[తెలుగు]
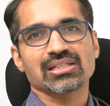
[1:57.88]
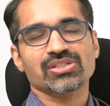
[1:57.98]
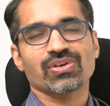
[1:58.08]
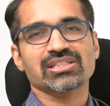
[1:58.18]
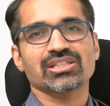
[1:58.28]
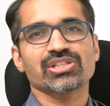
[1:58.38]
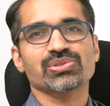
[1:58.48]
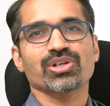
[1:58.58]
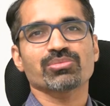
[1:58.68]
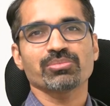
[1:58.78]
శ్వాస
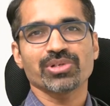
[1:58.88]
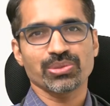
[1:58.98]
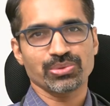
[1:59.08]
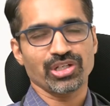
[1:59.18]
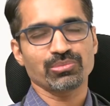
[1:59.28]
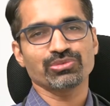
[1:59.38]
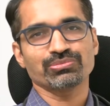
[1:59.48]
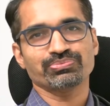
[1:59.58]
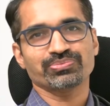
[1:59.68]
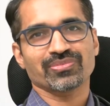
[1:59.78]
తీసుకోవడం ఇబ్బంది ఉండడము
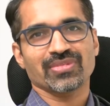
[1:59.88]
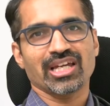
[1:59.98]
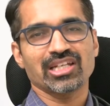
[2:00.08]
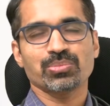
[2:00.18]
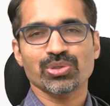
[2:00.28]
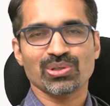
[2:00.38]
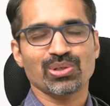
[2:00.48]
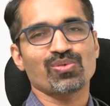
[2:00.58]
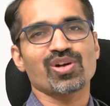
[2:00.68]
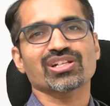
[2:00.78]
అండ్
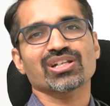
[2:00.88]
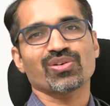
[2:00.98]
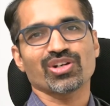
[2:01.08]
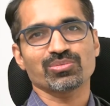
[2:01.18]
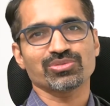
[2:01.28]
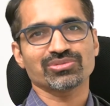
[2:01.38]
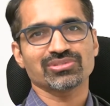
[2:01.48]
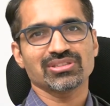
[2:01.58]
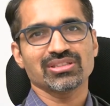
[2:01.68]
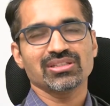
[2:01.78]
పొట్టలో వాటర్ రావడము
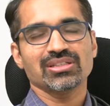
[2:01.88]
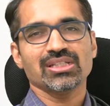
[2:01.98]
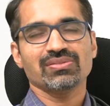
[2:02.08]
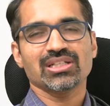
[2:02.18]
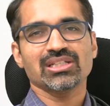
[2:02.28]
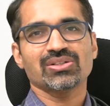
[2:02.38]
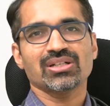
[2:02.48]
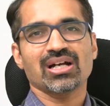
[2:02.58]
ఇవన్నీ కూడా